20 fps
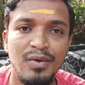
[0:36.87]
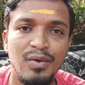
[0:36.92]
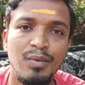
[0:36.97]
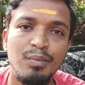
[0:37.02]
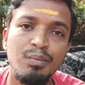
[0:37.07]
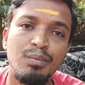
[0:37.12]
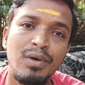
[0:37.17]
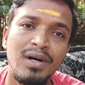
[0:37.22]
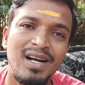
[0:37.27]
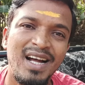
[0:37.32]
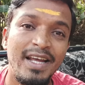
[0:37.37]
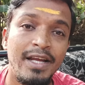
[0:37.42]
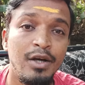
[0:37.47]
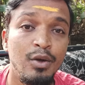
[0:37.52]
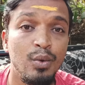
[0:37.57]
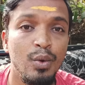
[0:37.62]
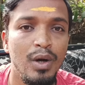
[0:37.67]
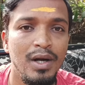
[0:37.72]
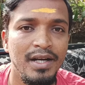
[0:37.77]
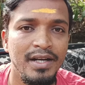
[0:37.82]
ரொம்ப ஹை
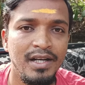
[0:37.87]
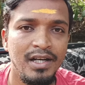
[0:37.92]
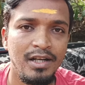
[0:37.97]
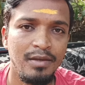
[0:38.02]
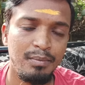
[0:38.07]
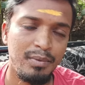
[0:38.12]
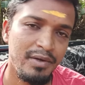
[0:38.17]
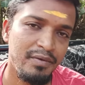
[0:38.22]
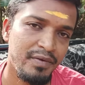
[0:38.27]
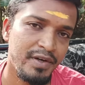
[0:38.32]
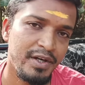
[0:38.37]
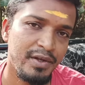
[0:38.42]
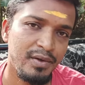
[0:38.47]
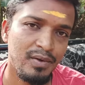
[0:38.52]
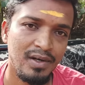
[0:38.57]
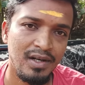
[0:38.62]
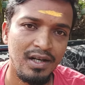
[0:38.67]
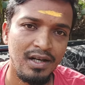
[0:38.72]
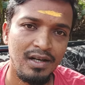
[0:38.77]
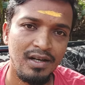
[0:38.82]
குவாலிட்டியில் எப்படி
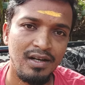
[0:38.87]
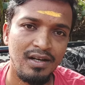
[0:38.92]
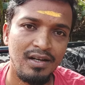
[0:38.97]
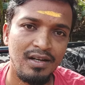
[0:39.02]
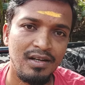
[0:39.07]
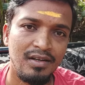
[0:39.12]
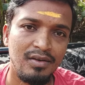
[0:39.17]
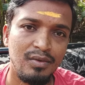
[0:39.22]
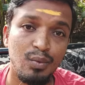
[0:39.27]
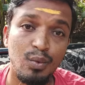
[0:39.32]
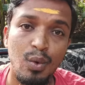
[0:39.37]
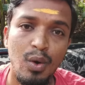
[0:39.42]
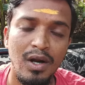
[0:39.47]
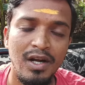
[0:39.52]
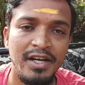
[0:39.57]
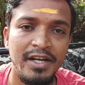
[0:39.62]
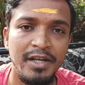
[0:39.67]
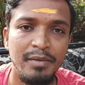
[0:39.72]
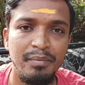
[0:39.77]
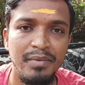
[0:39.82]
வீடியோலாம்
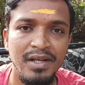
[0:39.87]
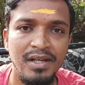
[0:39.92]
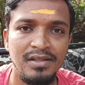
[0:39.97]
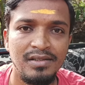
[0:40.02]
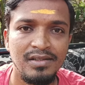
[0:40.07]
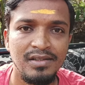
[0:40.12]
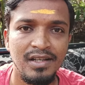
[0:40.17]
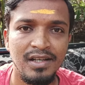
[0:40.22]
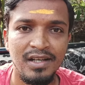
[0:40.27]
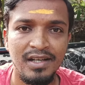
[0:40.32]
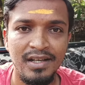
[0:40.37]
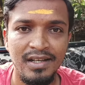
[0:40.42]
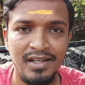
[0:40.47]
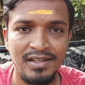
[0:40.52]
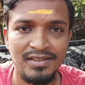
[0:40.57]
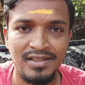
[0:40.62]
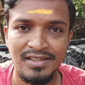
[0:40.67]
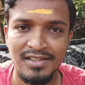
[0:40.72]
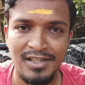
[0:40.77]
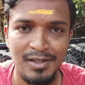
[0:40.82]
குவாலிட்டி மீன்ஸ் நிறையா
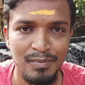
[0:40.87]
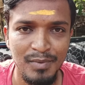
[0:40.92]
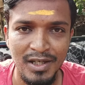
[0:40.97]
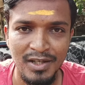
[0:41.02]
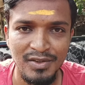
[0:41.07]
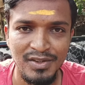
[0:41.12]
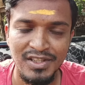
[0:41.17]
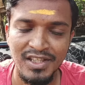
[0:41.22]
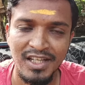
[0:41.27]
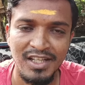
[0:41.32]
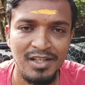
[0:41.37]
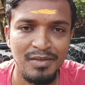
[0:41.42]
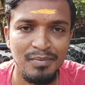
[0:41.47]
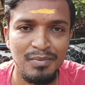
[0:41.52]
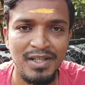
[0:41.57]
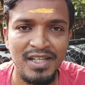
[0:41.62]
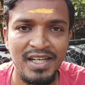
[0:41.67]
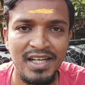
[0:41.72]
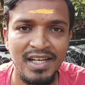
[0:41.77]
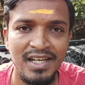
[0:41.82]
சிஸ்டம்லாம் வச்சு அந்த
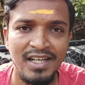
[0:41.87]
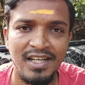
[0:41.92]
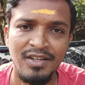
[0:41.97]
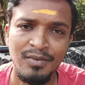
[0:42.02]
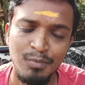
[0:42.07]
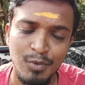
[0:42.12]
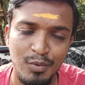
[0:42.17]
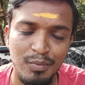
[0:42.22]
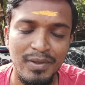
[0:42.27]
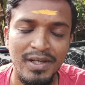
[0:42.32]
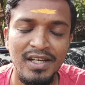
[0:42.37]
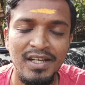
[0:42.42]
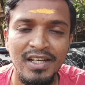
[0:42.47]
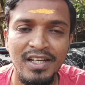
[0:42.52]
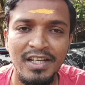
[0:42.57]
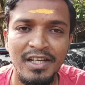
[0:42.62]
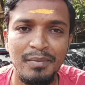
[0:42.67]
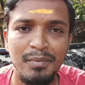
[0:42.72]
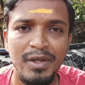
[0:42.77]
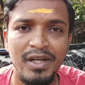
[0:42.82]
மாதிரி கிடையாது
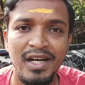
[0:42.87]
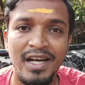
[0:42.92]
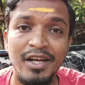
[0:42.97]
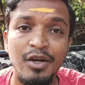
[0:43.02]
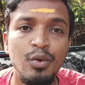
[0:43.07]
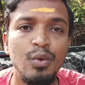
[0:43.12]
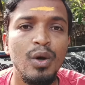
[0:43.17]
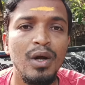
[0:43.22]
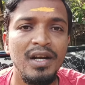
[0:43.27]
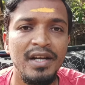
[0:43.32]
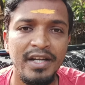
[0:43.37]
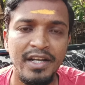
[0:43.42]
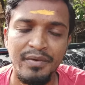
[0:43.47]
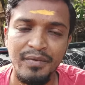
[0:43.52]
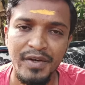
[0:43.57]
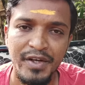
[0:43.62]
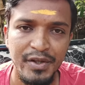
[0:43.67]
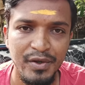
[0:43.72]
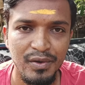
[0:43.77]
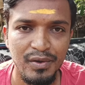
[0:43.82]
மொபைல்லே எப்படி ஹை
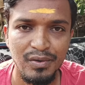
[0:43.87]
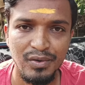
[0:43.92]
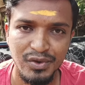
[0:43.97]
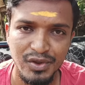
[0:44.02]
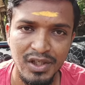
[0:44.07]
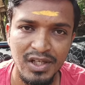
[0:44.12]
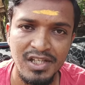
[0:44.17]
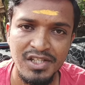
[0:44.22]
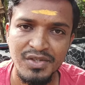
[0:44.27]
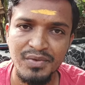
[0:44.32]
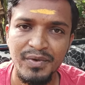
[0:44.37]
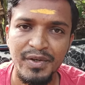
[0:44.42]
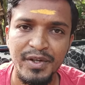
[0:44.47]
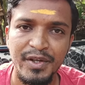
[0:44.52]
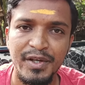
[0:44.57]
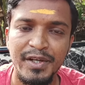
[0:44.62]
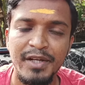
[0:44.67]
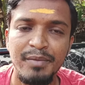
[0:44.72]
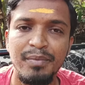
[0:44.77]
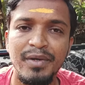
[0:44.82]
குவாலிட்டியாக வீடியோ ஷார்ட்ஸ்
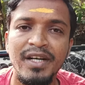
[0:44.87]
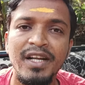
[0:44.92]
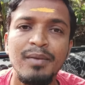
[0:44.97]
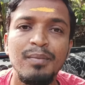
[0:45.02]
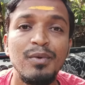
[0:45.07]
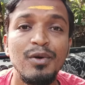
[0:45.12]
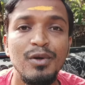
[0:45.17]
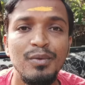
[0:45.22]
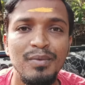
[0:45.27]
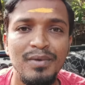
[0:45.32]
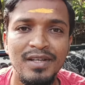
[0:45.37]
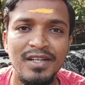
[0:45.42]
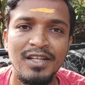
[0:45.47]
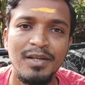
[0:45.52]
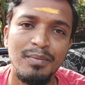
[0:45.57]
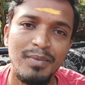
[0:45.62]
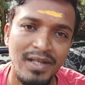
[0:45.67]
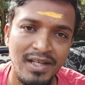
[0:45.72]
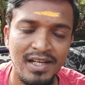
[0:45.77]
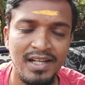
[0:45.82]
வீடியோ எடிட் பண்ணி அப்லோடு
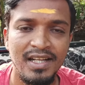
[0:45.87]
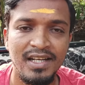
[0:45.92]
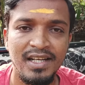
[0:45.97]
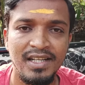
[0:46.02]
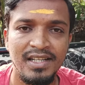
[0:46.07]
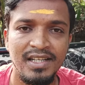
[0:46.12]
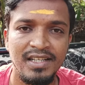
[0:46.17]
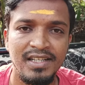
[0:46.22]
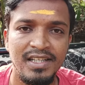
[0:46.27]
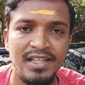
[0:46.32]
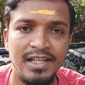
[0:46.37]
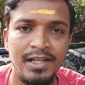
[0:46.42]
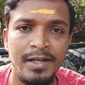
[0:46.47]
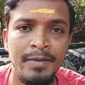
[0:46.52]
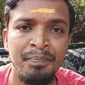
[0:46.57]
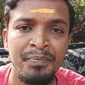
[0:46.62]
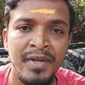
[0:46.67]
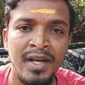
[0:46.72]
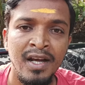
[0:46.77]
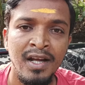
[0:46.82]
பண்ணுறது அப்படிங்கிறத கற்றுக்கிட்டு
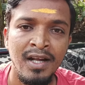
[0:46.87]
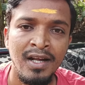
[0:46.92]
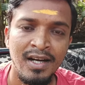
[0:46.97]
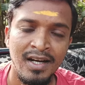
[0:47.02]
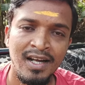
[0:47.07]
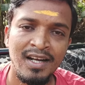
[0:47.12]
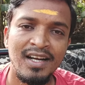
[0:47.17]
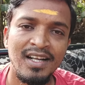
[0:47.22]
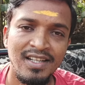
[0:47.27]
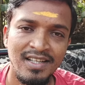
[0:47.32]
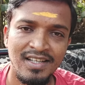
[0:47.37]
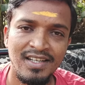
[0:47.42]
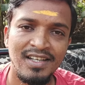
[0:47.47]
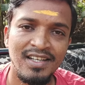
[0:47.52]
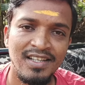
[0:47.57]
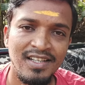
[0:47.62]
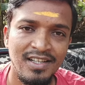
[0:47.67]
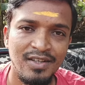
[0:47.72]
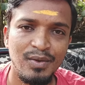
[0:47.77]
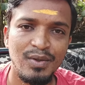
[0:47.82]
இருக்கேன் நான் கற்றுக்க
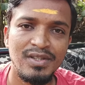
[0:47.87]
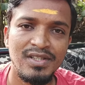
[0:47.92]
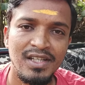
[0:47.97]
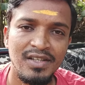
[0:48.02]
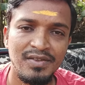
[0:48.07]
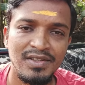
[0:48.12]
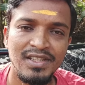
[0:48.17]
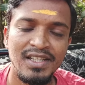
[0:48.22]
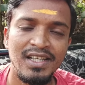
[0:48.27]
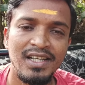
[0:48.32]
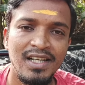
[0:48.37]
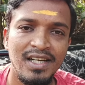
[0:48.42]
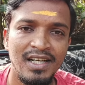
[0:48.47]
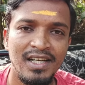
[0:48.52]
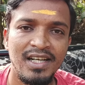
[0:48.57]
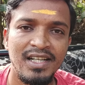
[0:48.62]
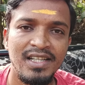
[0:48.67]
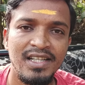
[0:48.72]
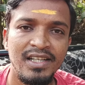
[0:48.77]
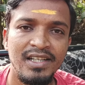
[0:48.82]
கற்றுக்க ஒரு சில
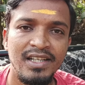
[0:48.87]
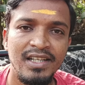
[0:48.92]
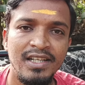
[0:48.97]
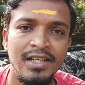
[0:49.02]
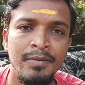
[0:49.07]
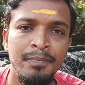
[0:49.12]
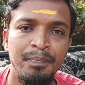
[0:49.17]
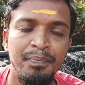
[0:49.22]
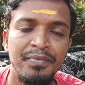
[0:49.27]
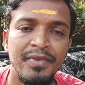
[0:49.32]
விஷயங்கள்லாம் கற்றுக்கிட்டு